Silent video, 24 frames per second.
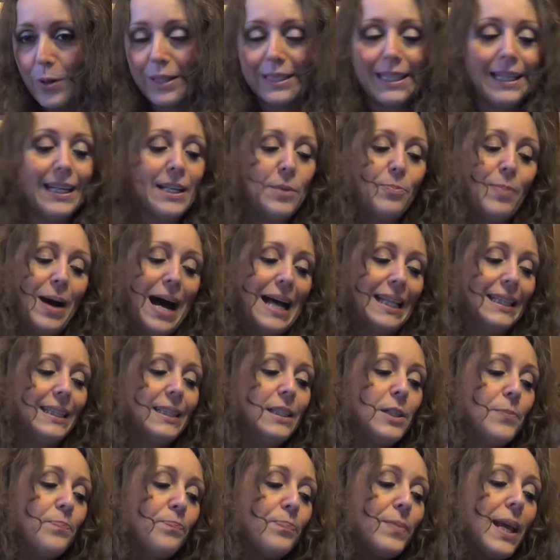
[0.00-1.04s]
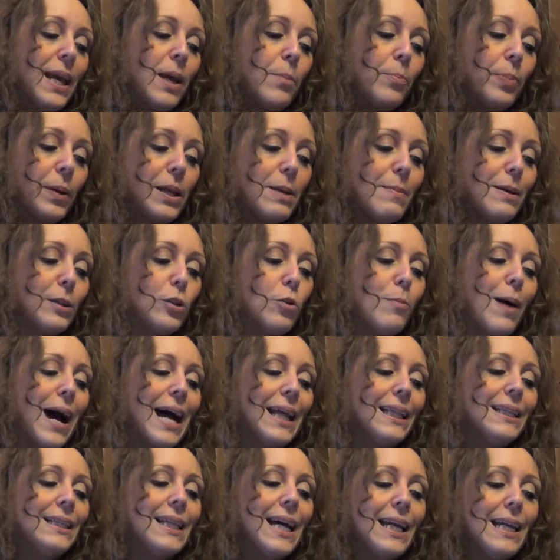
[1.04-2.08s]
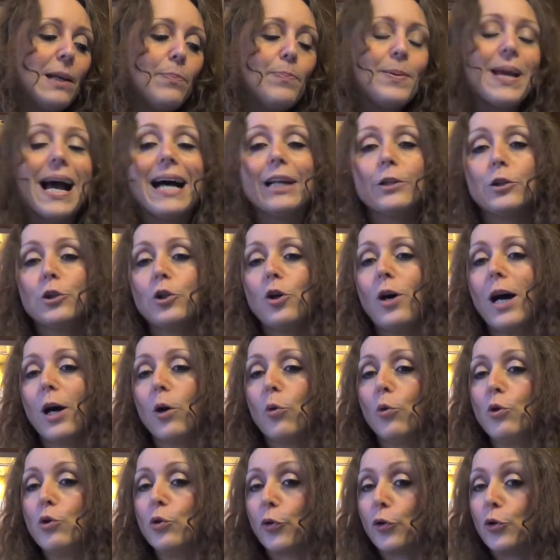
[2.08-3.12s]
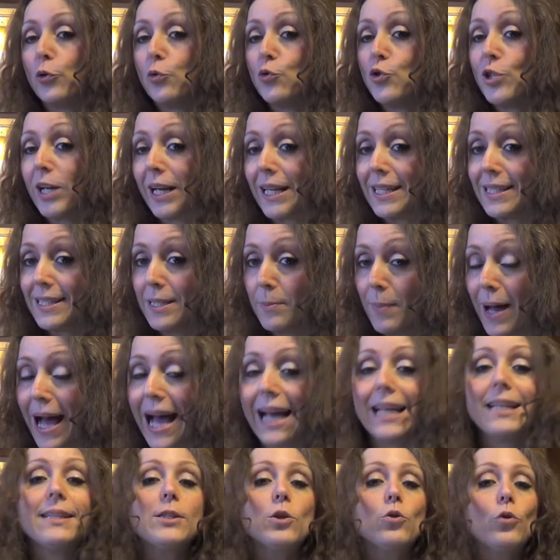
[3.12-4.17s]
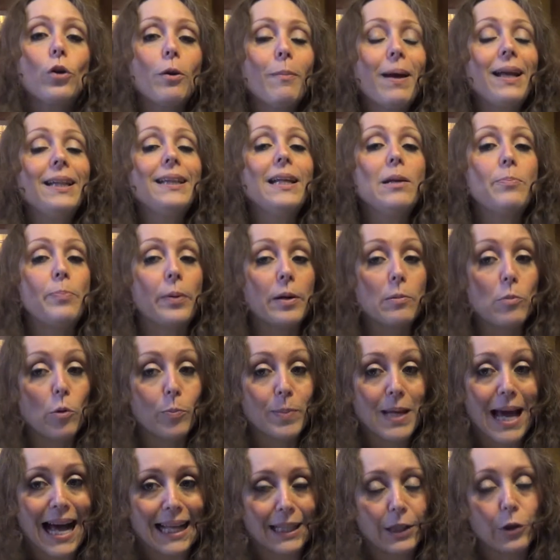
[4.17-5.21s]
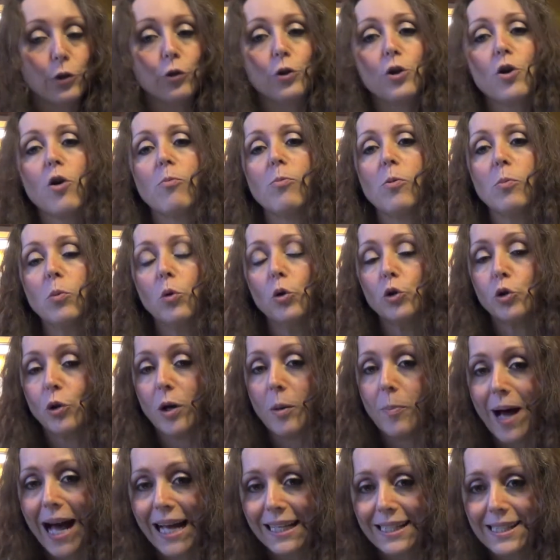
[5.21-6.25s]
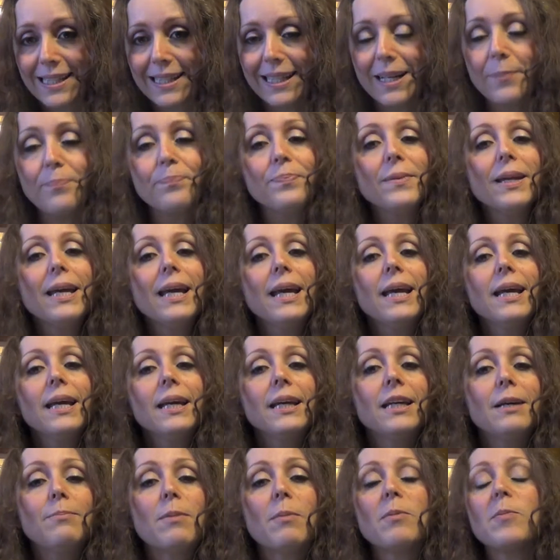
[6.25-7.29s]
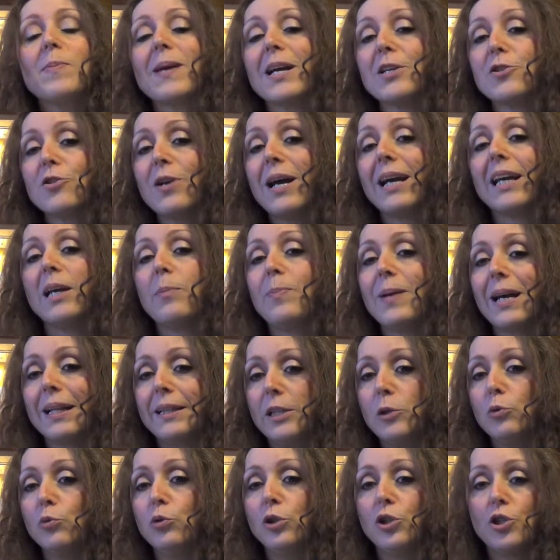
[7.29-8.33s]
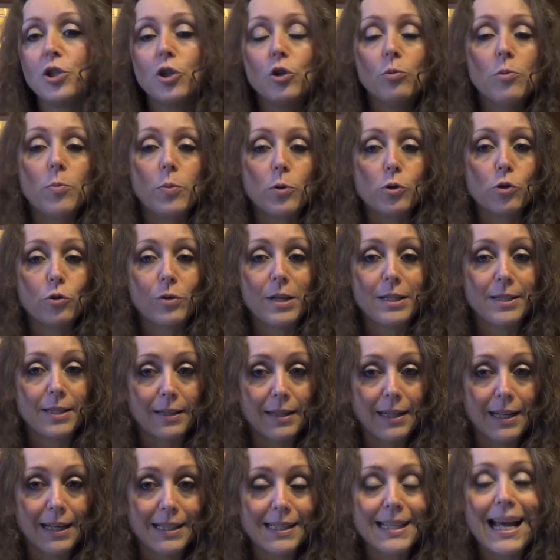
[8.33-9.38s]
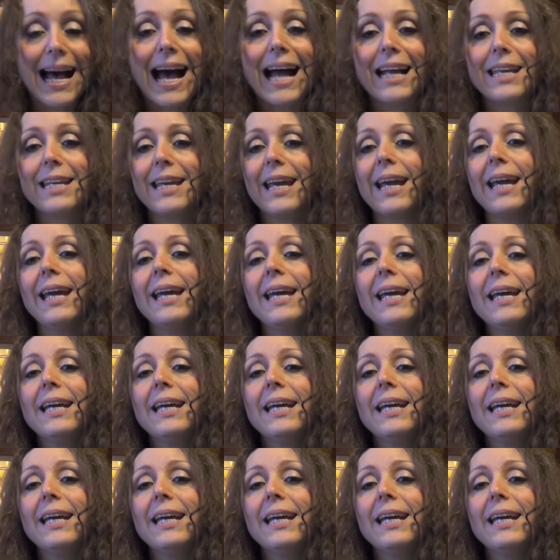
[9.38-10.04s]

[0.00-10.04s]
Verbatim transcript: qua dall'iPad. Prima domanda, il piatto a cui non rinunceresti mai. Sicuramente il primo piatto, io amo molto la pasta, eh, ma mi piacciono anche i piatti unici come possono essere le lasagne,